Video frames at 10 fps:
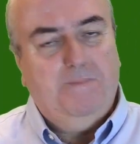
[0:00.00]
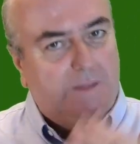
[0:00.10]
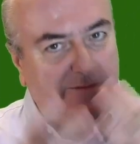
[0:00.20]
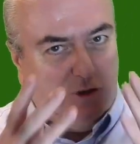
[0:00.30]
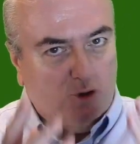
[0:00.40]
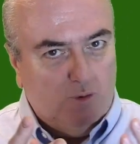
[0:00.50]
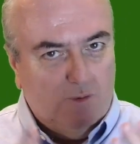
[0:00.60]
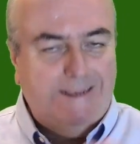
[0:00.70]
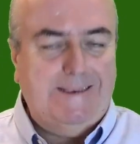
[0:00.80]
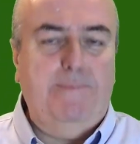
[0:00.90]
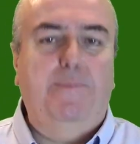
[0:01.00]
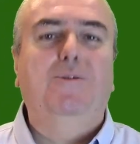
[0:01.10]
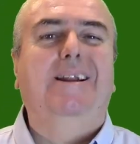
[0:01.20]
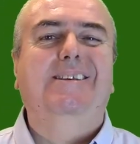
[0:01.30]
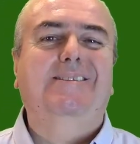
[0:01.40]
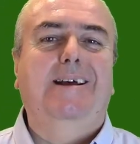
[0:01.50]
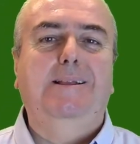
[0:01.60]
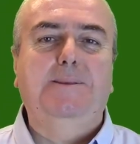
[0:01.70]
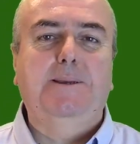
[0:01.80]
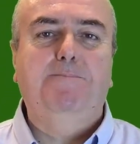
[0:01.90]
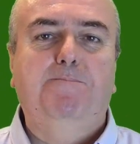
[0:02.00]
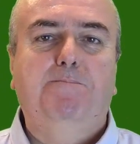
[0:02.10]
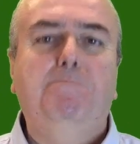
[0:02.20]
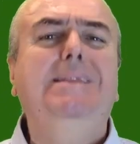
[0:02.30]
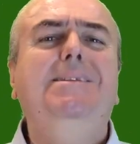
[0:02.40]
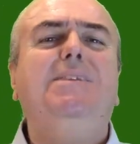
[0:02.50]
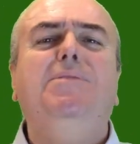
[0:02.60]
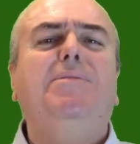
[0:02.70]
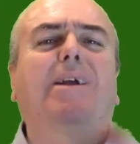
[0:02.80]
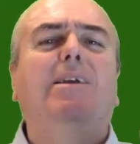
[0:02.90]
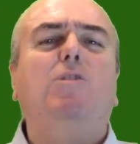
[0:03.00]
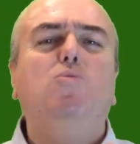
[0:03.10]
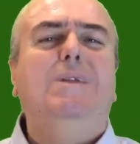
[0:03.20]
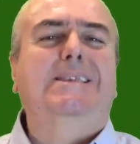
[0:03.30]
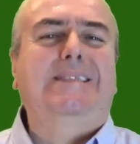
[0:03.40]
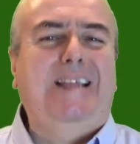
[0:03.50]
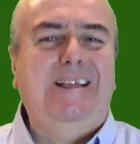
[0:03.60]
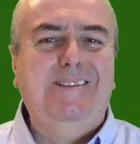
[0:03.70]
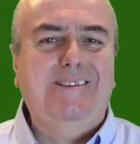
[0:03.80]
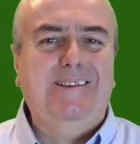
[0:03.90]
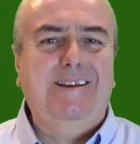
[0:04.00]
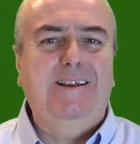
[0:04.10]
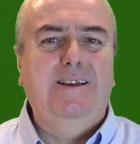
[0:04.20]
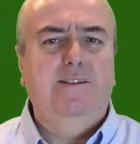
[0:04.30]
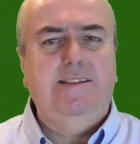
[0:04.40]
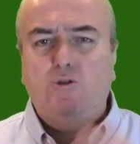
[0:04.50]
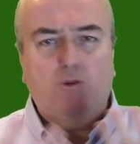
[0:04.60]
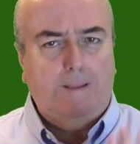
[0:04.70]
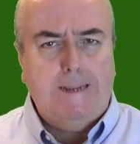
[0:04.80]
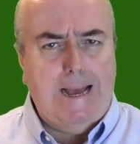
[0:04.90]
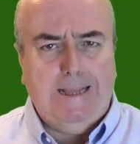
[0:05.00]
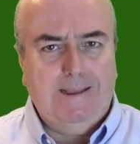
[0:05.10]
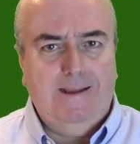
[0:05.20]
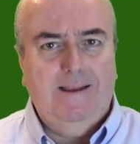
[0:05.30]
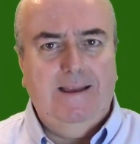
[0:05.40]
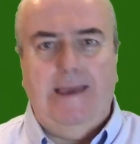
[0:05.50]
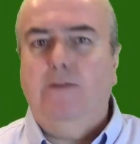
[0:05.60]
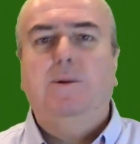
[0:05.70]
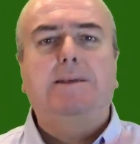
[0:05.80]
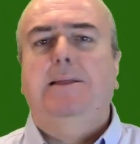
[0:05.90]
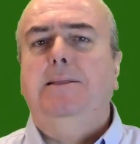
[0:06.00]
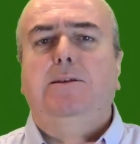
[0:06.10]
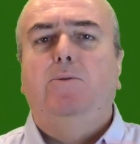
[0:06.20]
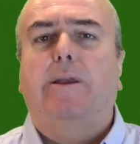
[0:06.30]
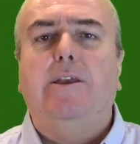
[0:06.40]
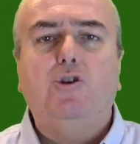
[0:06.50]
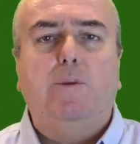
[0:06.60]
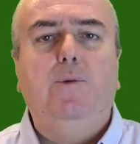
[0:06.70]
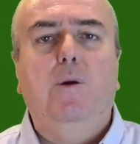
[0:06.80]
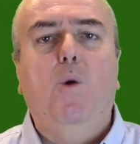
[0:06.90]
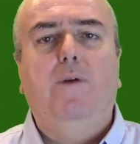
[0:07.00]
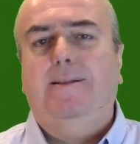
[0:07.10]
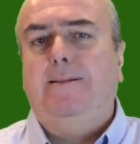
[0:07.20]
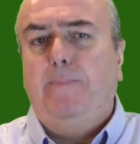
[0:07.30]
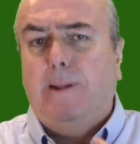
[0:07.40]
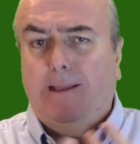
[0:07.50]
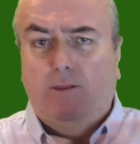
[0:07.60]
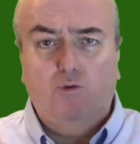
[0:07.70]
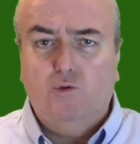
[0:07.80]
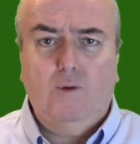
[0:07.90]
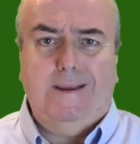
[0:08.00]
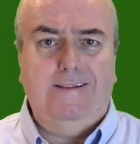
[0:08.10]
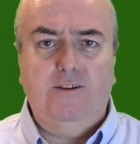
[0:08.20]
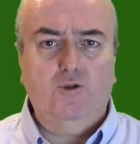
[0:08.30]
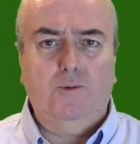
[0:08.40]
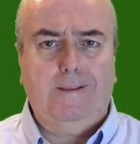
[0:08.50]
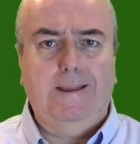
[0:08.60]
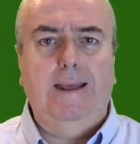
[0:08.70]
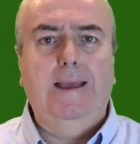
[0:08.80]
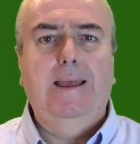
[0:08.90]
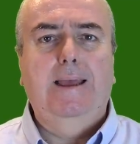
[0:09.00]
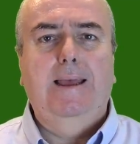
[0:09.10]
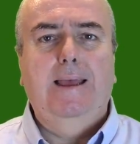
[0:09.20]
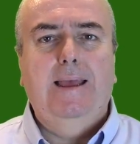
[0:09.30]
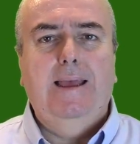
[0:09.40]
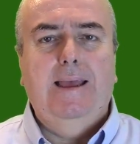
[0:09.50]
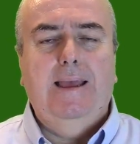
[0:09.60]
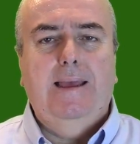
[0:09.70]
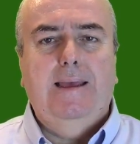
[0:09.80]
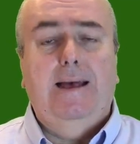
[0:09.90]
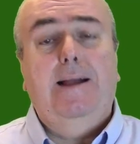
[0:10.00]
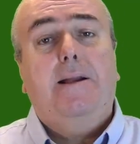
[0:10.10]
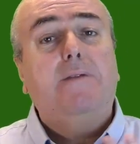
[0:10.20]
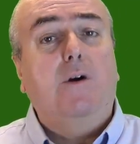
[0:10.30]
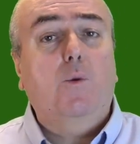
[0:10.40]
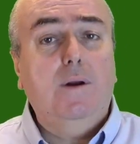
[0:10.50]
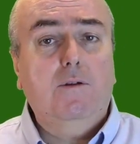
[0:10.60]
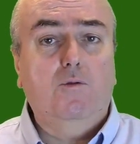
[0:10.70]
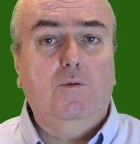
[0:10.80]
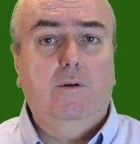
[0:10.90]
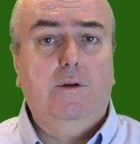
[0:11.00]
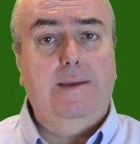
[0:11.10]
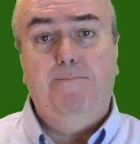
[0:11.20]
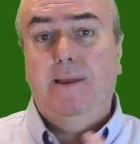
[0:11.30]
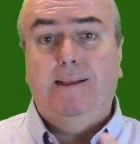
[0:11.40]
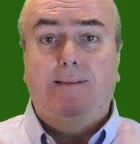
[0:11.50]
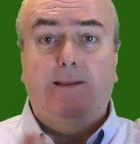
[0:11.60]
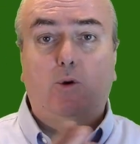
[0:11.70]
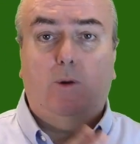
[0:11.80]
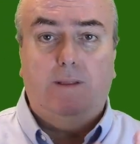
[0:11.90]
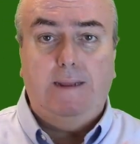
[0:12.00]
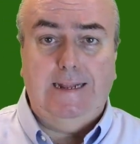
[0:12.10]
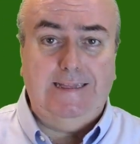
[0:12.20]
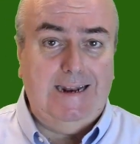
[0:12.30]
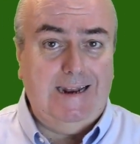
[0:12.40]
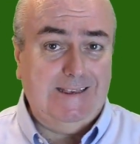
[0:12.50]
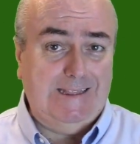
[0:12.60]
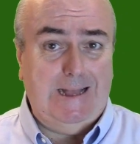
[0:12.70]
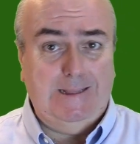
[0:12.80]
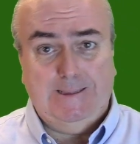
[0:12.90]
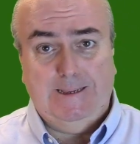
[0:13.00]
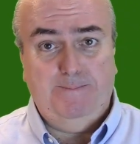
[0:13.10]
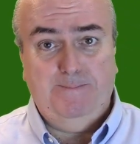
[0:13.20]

Ti faccio l'esempio della stanza. Metti di vivere in una stanza disordinata e in quella stanza non riesci più a muoverti perché tutto è in disordine. Arriva qualcuno che mette ordine nella stanza